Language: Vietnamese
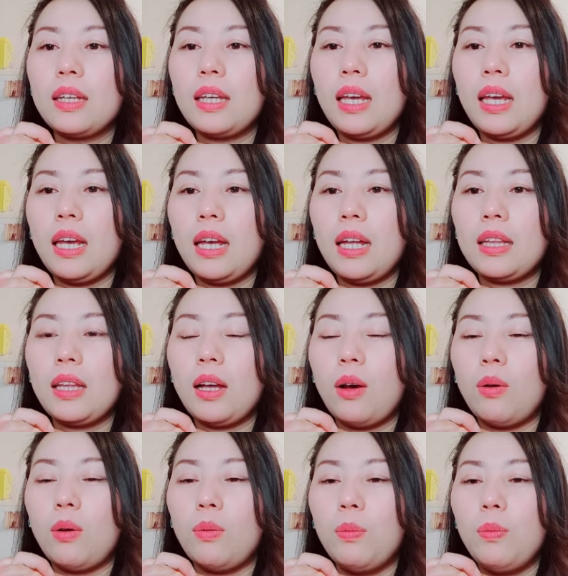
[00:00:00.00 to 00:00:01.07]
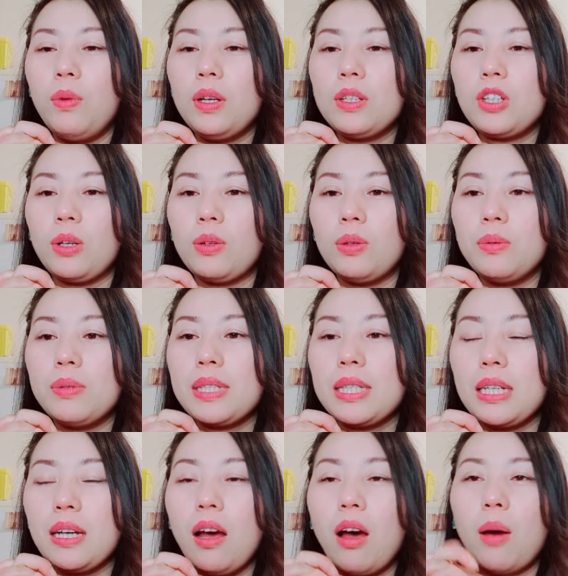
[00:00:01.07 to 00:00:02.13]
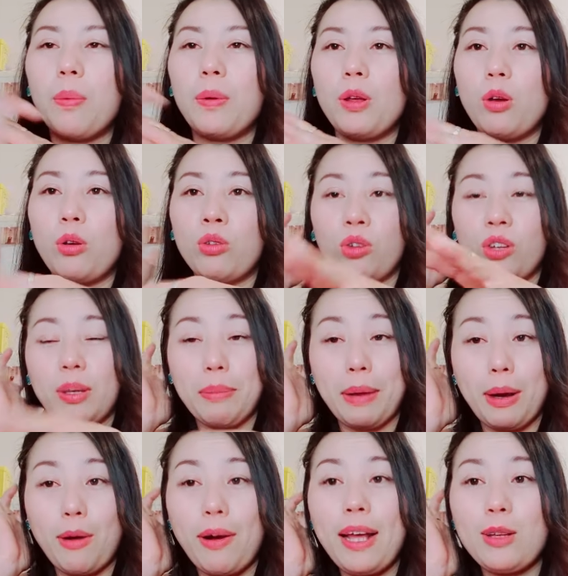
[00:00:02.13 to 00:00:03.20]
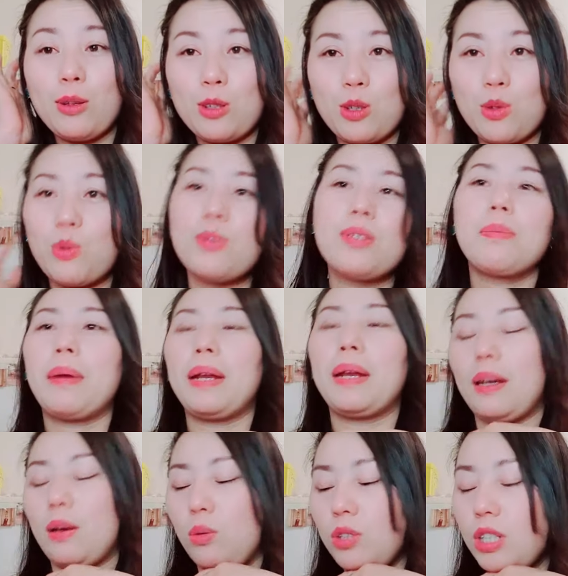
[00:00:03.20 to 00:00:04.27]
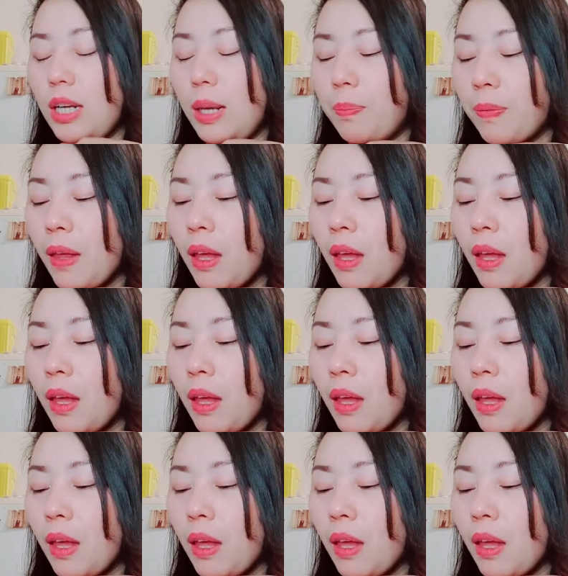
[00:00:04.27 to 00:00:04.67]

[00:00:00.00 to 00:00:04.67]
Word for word: chế thầu mua trong tu sữa bây giờ dùng được chứ mà nó lấy thầu trong tu sữa mà này nó nó xem